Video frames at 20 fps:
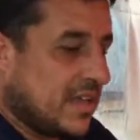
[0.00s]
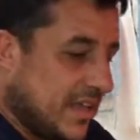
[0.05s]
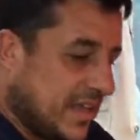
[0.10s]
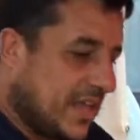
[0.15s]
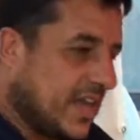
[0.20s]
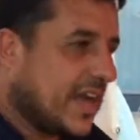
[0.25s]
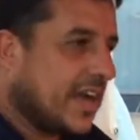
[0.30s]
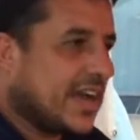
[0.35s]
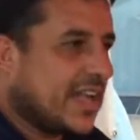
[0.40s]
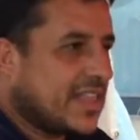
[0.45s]

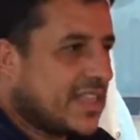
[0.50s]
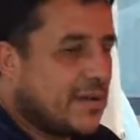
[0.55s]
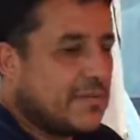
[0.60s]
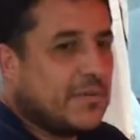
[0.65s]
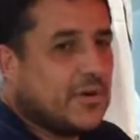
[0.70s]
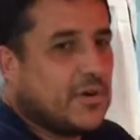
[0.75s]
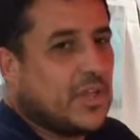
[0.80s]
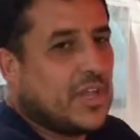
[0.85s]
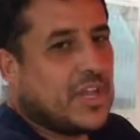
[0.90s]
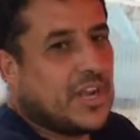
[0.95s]
Eh, acá
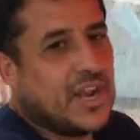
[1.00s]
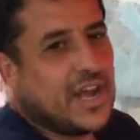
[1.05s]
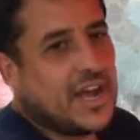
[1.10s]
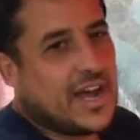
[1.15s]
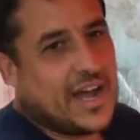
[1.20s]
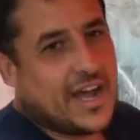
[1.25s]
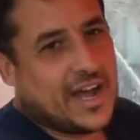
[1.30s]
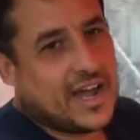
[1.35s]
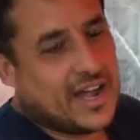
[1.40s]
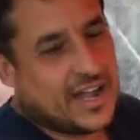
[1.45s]
estamos de
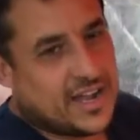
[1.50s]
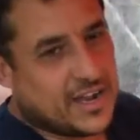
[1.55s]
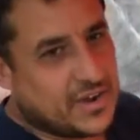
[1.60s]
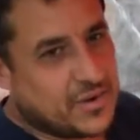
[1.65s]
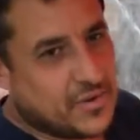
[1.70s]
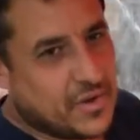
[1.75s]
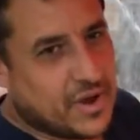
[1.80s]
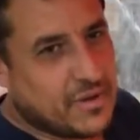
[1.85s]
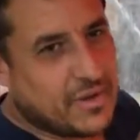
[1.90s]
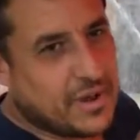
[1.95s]
las
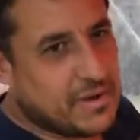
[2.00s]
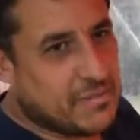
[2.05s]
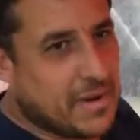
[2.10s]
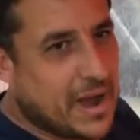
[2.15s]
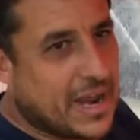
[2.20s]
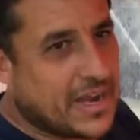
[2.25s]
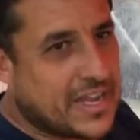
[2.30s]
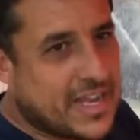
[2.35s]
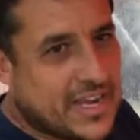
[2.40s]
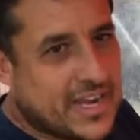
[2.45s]
9 de la
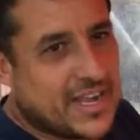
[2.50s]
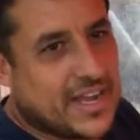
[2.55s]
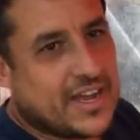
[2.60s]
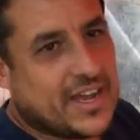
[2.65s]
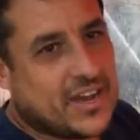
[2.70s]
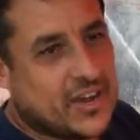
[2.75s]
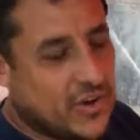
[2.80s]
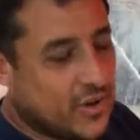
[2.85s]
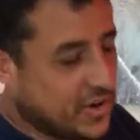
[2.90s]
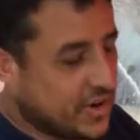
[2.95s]

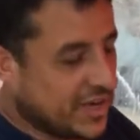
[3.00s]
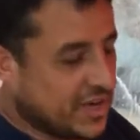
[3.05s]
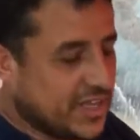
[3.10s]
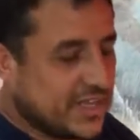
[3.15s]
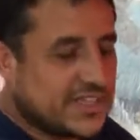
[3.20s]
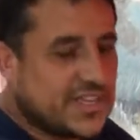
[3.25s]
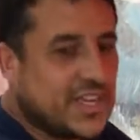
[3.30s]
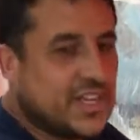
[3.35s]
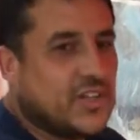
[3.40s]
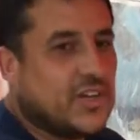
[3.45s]
mañana
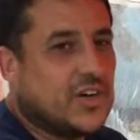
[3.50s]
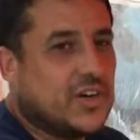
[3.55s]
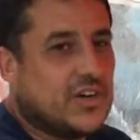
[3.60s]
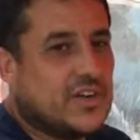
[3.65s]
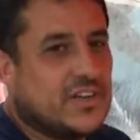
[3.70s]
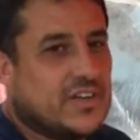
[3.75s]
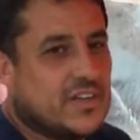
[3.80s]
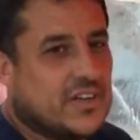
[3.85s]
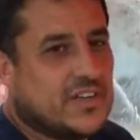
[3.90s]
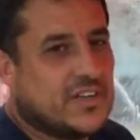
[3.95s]
organizando
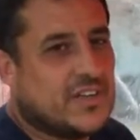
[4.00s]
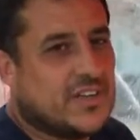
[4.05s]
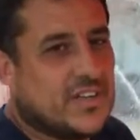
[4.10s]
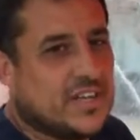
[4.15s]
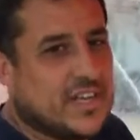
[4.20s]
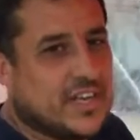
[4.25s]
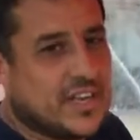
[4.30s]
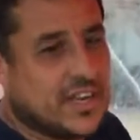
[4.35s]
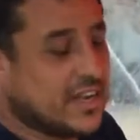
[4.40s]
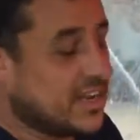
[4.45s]

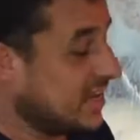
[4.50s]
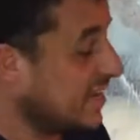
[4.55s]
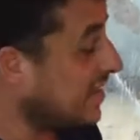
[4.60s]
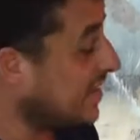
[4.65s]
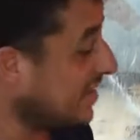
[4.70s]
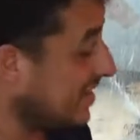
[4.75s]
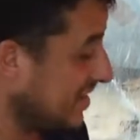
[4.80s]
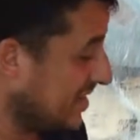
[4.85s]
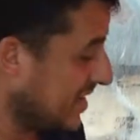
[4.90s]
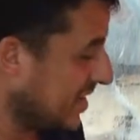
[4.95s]

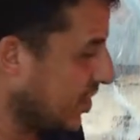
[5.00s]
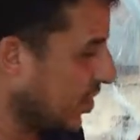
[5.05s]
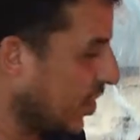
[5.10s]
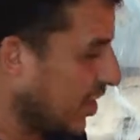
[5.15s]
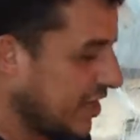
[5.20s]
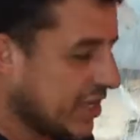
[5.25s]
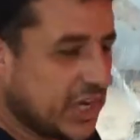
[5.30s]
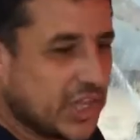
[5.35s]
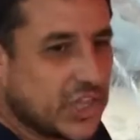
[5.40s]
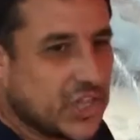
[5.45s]
el, el
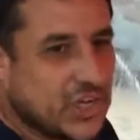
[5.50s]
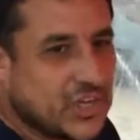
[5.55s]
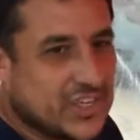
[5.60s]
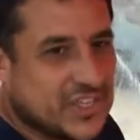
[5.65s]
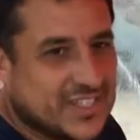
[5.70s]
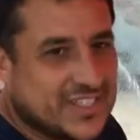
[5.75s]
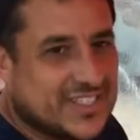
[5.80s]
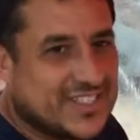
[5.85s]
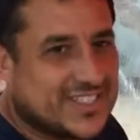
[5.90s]
locrito.